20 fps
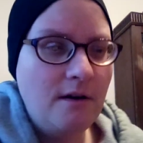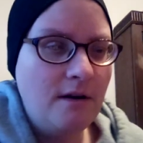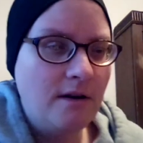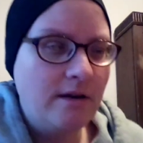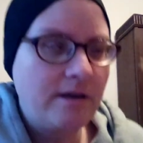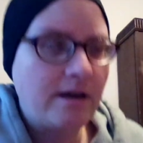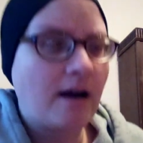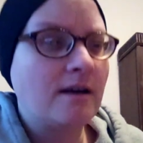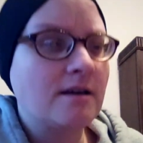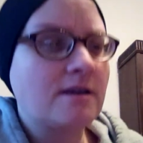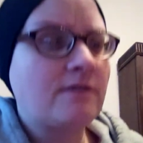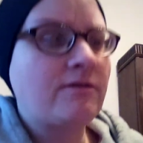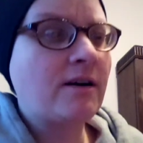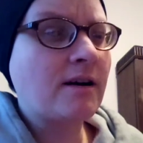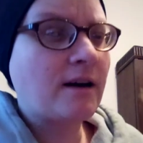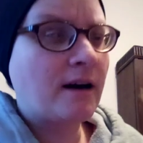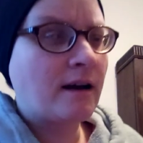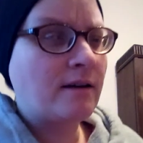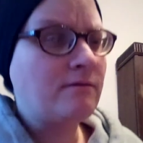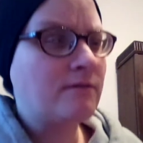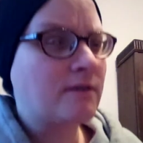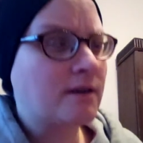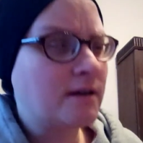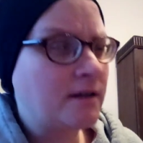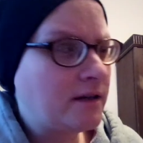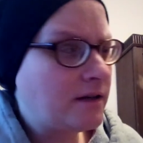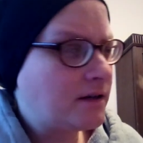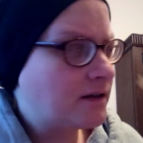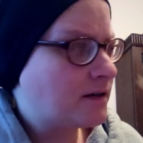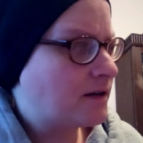Ja, ich fange an,
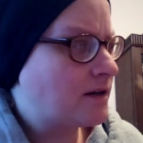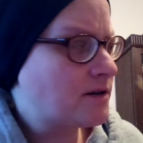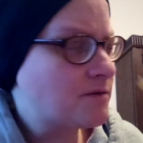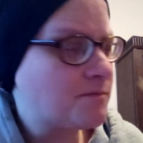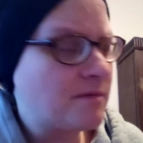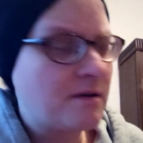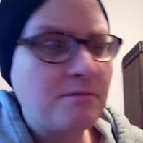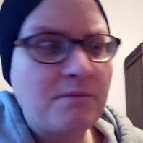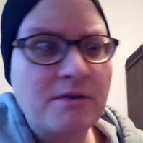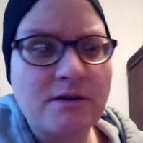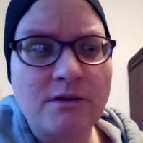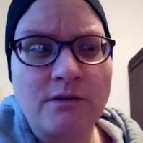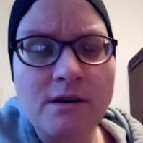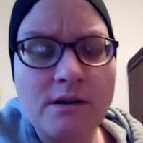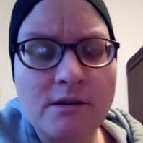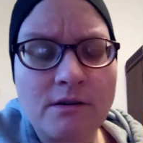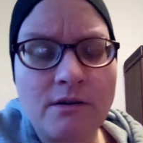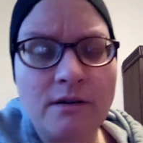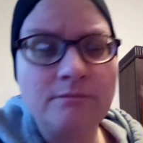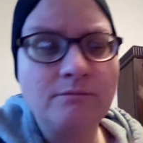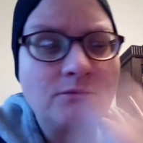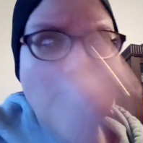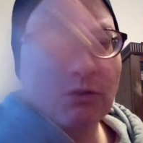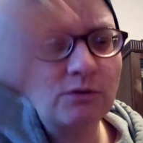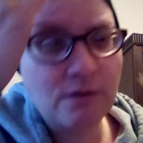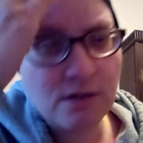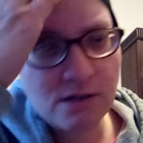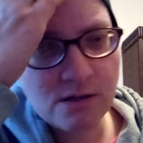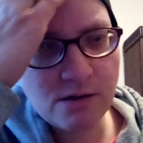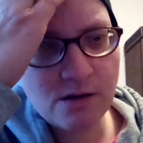weil gleich mein Betreuer kommt
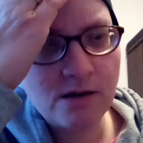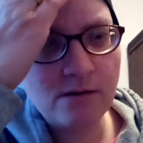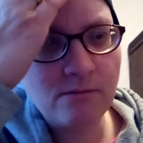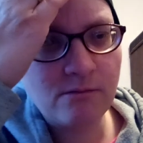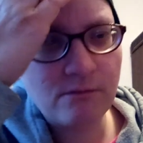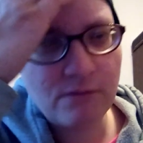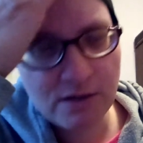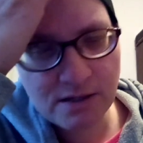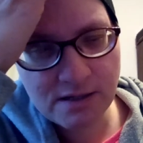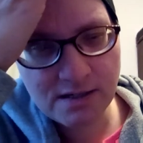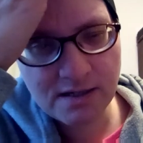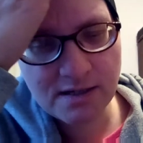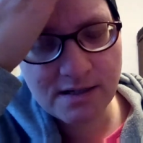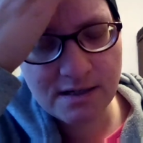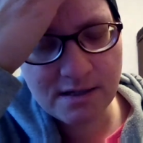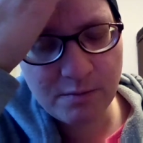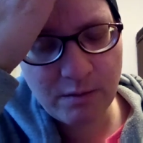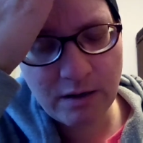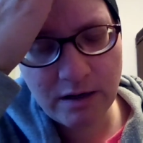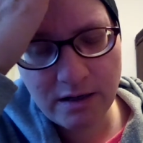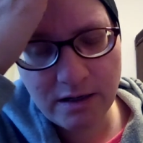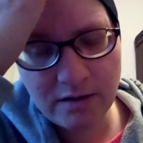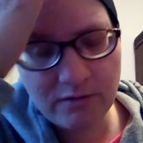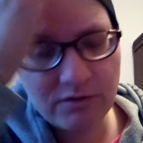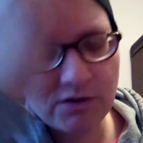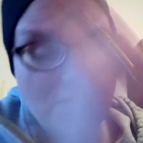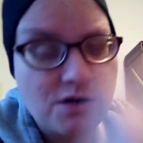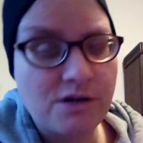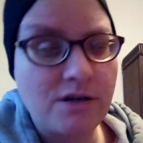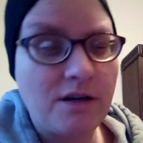und deswegen ist das jetzt mal ein
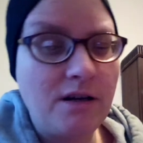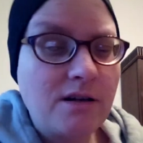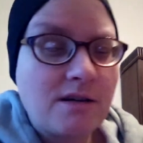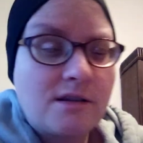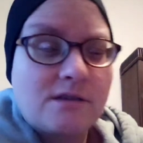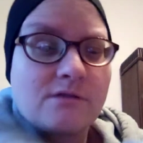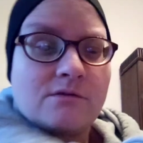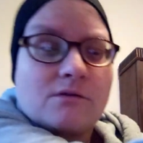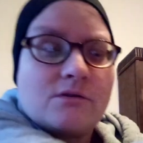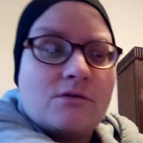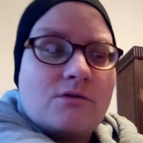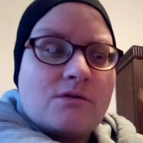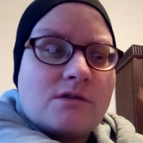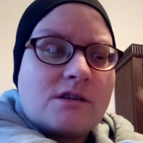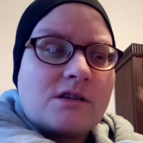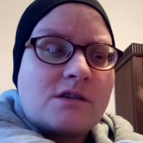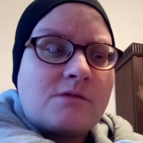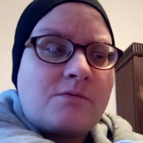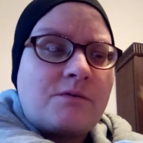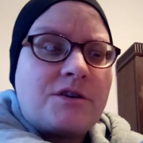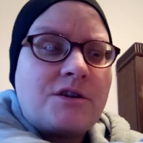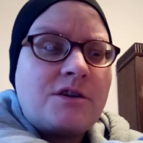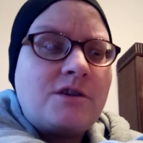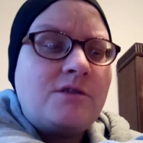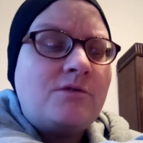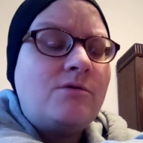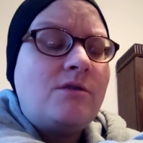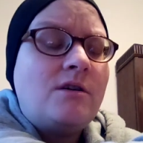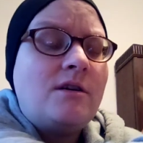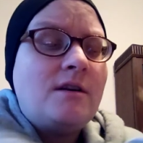etwas schnelles und kurzes
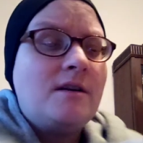Video.